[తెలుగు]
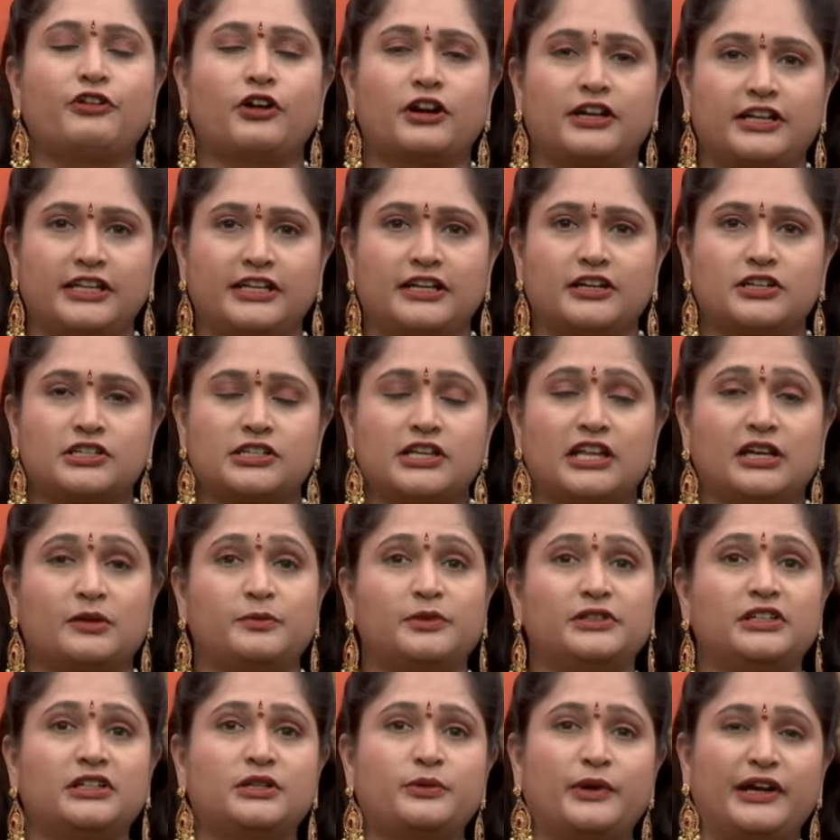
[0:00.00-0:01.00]
ఫార్టీ ఇయర్స్
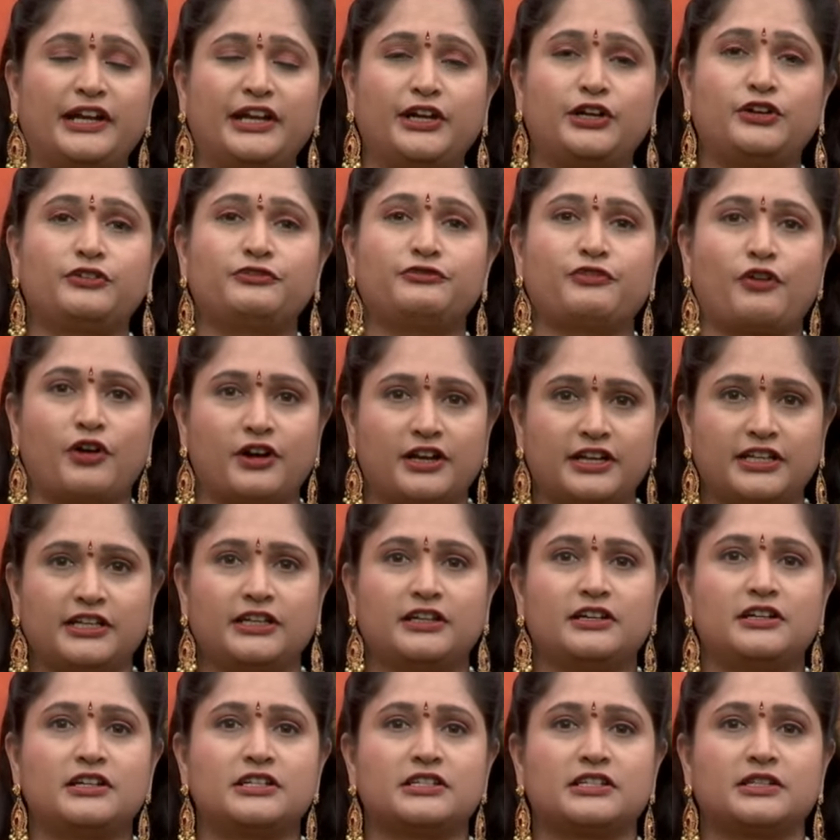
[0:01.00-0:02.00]
లేకపోతే ట్వంటీ టు ఫార్టీ
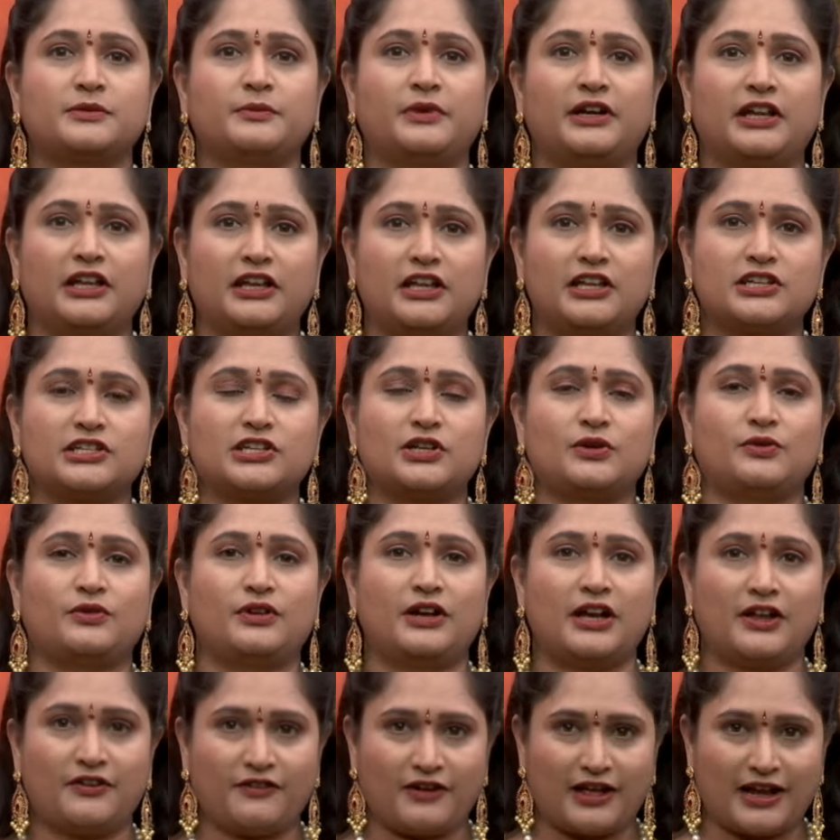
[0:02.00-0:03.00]
ఇయర్స్ మిడిల్ ఏజ్లో
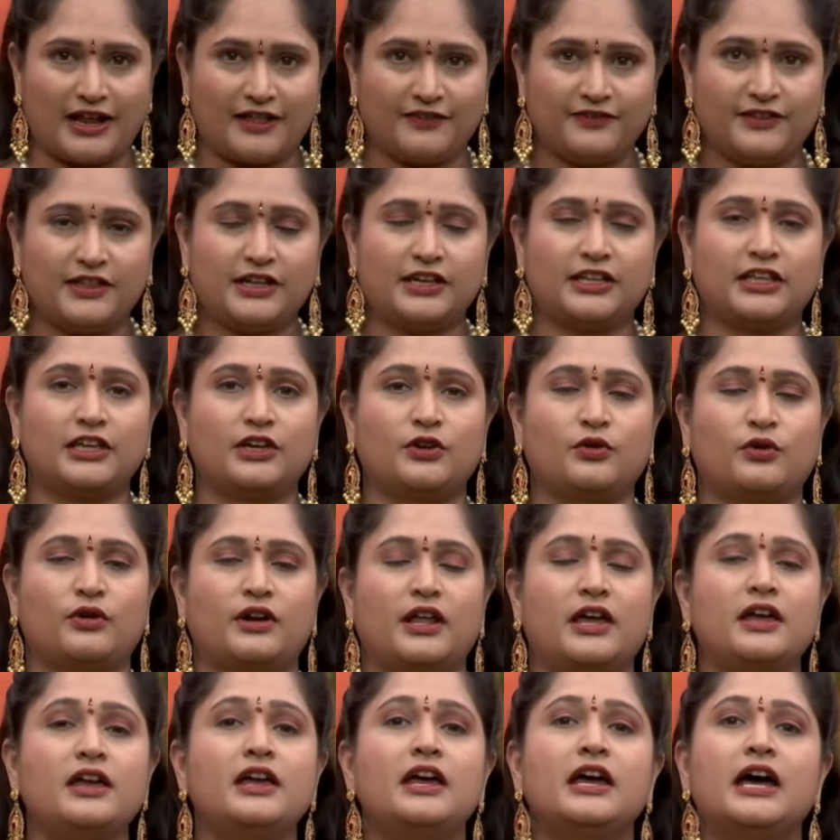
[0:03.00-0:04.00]
ఉన్న వాళ్ళందరికీ
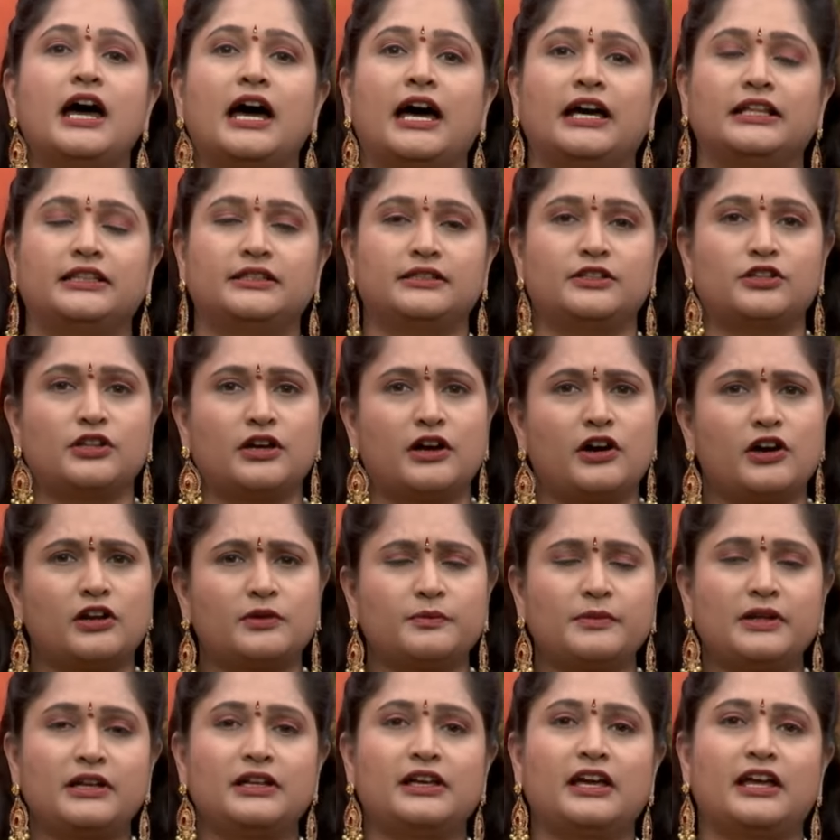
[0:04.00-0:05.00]
కూడా
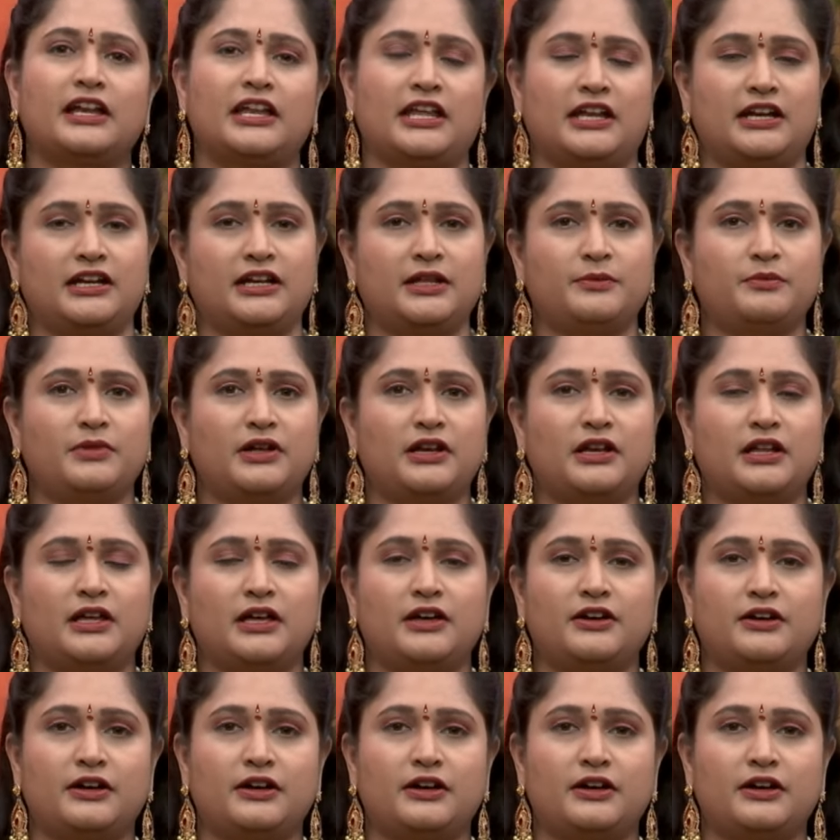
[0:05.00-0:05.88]
నార్మల్గానే అంటే మన